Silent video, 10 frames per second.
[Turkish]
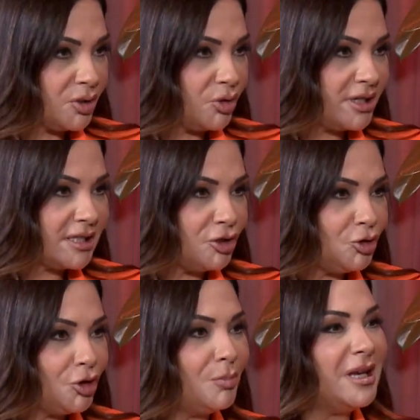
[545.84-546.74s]
sonra
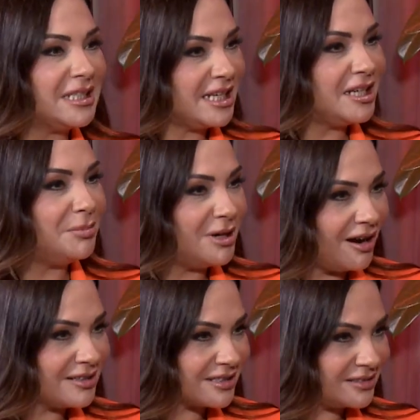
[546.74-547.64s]
sanıyorum mesleğini
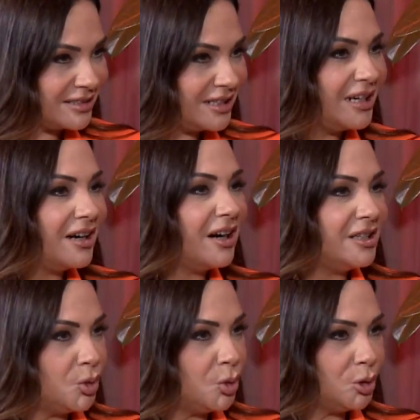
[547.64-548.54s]
bıraktın. Ya,
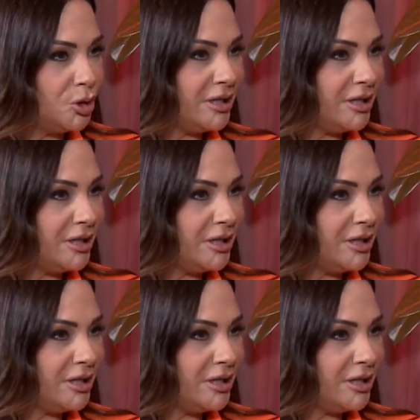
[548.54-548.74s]
Anaokul